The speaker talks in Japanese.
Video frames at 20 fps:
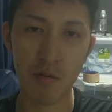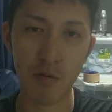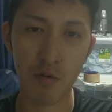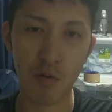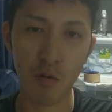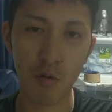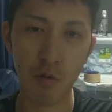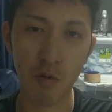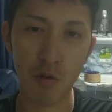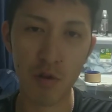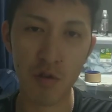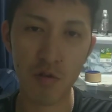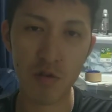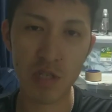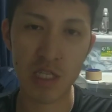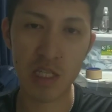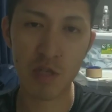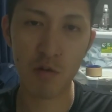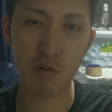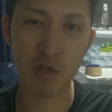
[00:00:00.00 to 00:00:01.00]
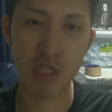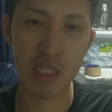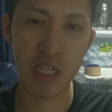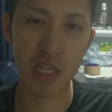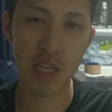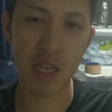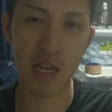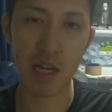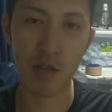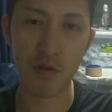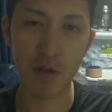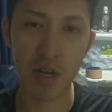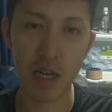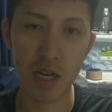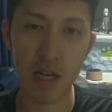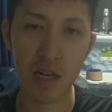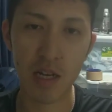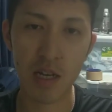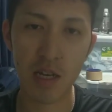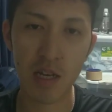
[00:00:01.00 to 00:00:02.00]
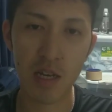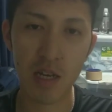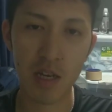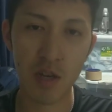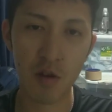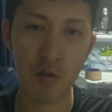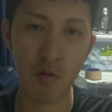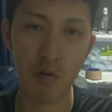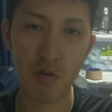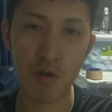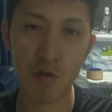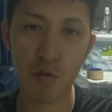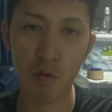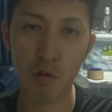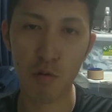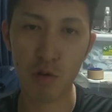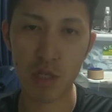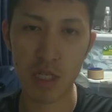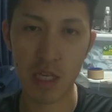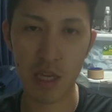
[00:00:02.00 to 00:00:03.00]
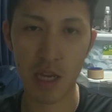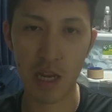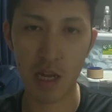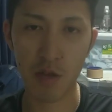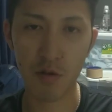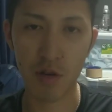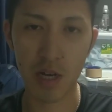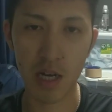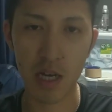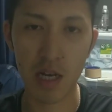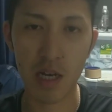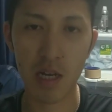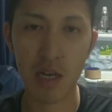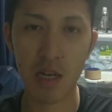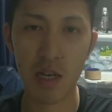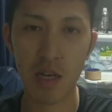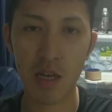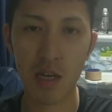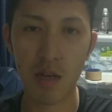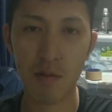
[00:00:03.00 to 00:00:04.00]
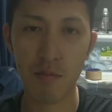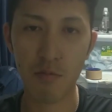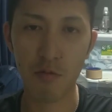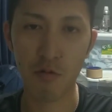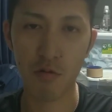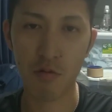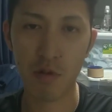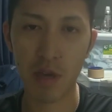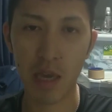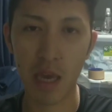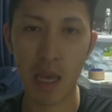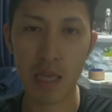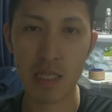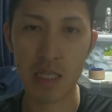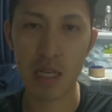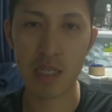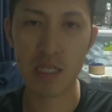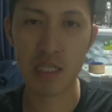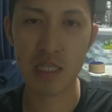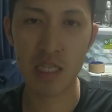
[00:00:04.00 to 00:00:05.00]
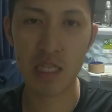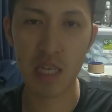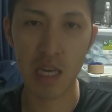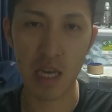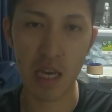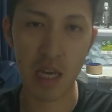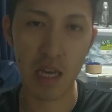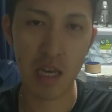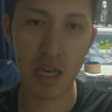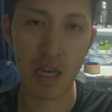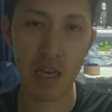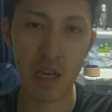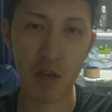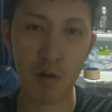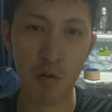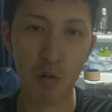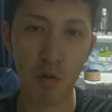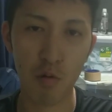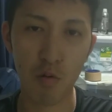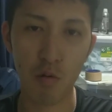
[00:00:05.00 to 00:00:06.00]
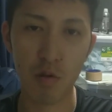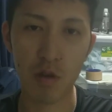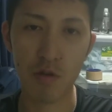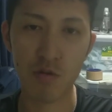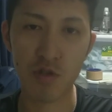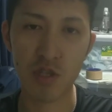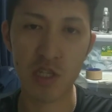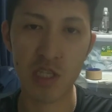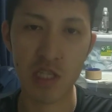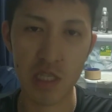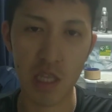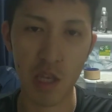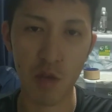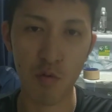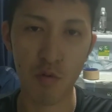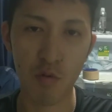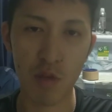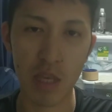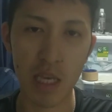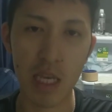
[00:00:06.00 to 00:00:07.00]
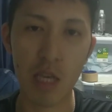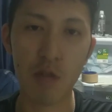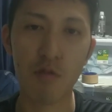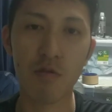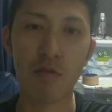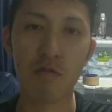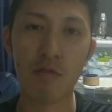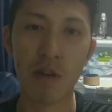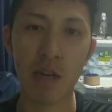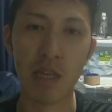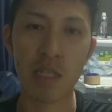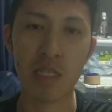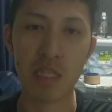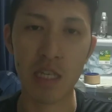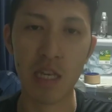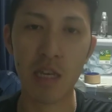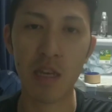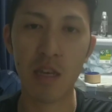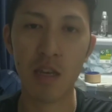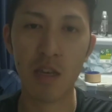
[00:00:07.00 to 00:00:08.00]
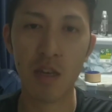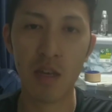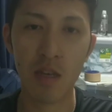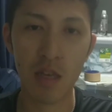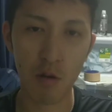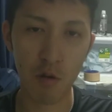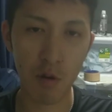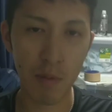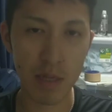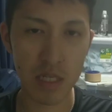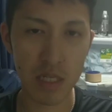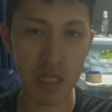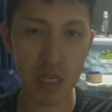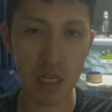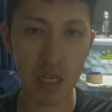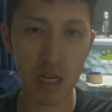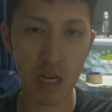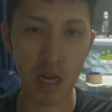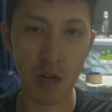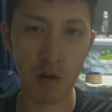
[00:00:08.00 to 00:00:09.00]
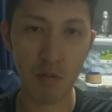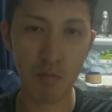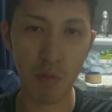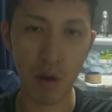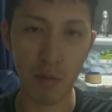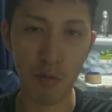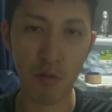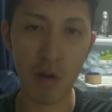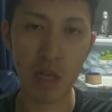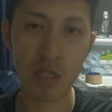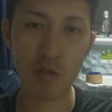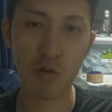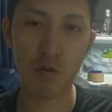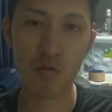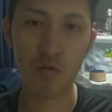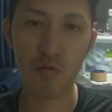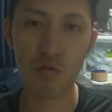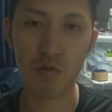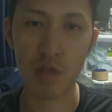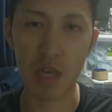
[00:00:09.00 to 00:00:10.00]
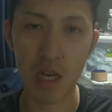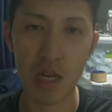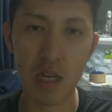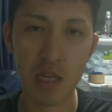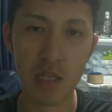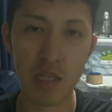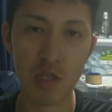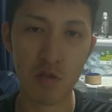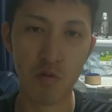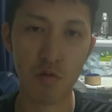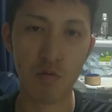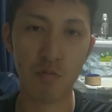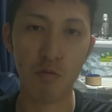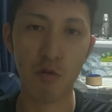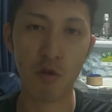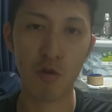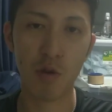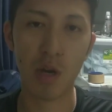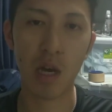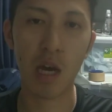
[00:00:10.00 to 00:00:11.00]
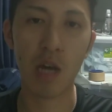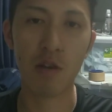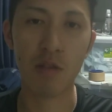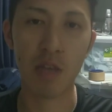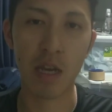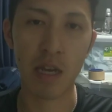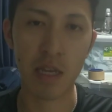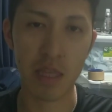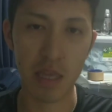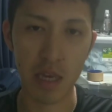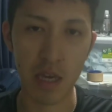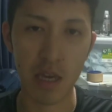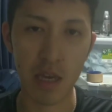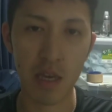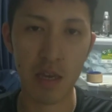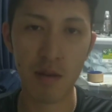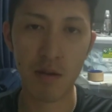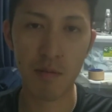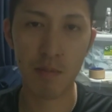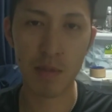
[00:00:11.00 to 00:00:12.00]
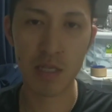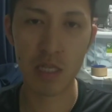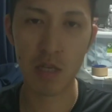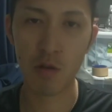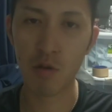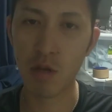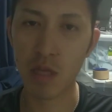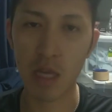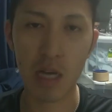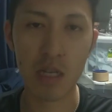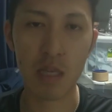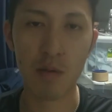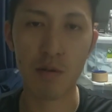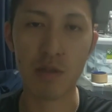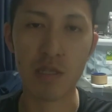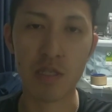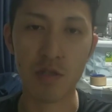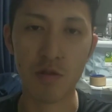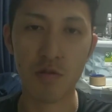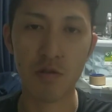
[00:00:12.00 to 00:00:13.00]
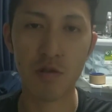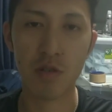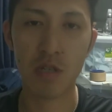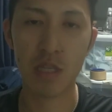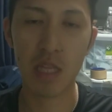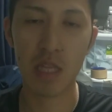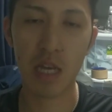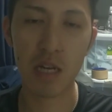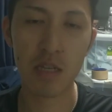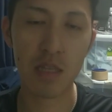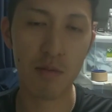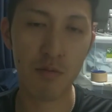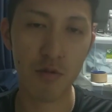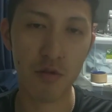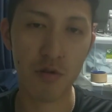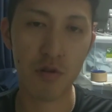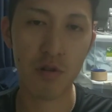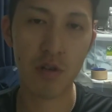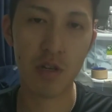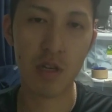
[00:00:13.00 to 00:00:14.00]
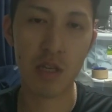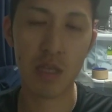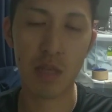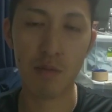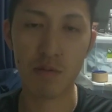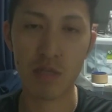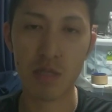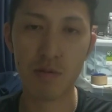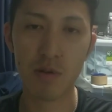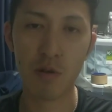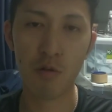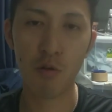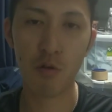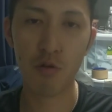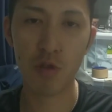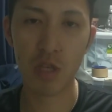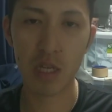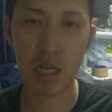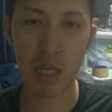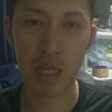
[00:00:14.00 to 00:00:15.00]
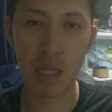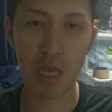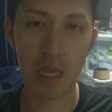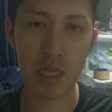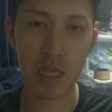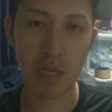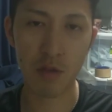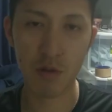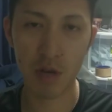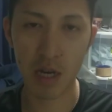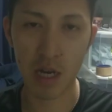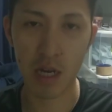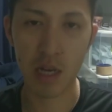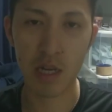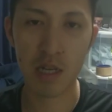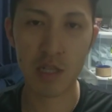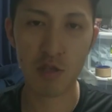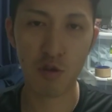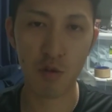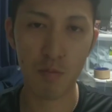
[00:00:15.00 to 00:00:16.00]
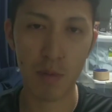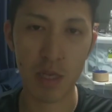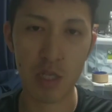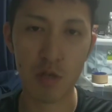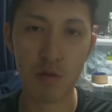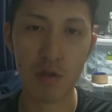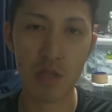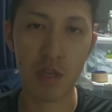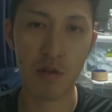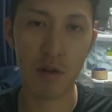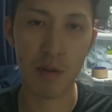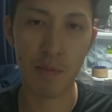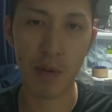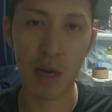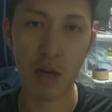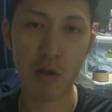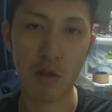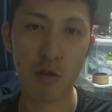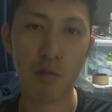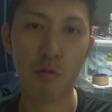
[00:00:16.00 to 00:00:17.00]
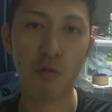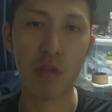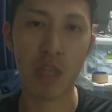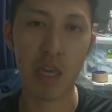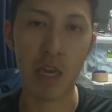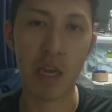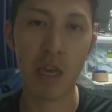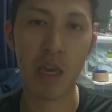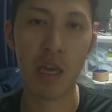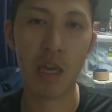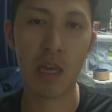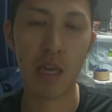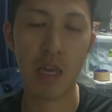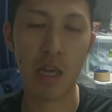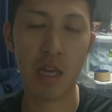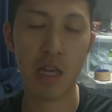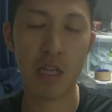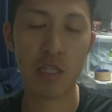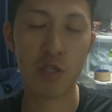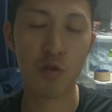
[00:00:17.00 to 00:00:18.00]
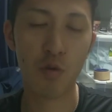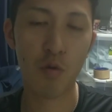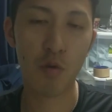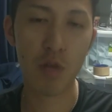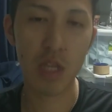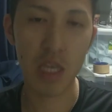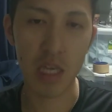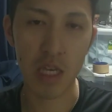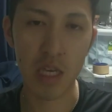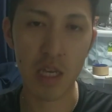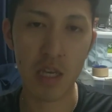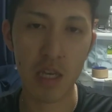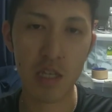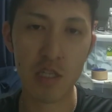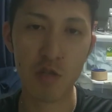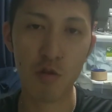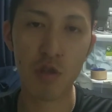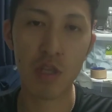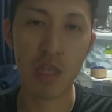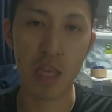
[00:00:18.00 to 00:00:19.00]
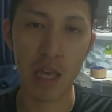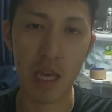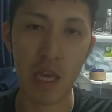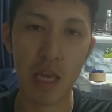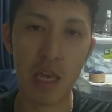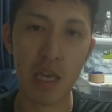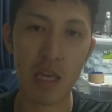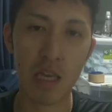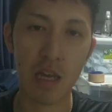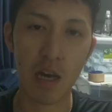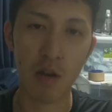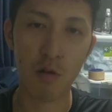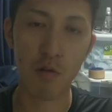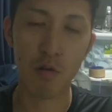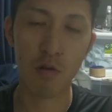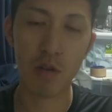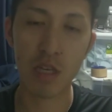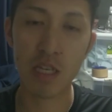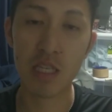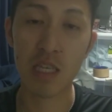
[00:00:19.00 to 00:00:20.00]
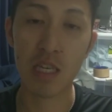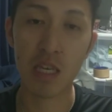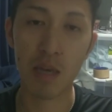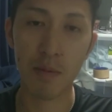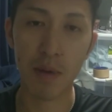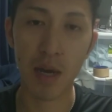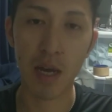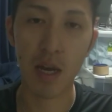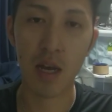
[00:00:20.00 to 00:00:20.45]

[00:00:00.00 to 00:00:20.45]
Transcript: こういう思考しないといけないなとかこういう行動しないといけないなとかもう計算して行動に移すっていうふうにできるわけですね。でこれ別にあの、まあ、僕はそういうふうなそういう目標があるだけで別にこれはなくてもいいんですよなくてもでも自分はこういう人間になりたいとかそういうビジョンっていうのがあると思うんでそこに沿ってあの生きていけば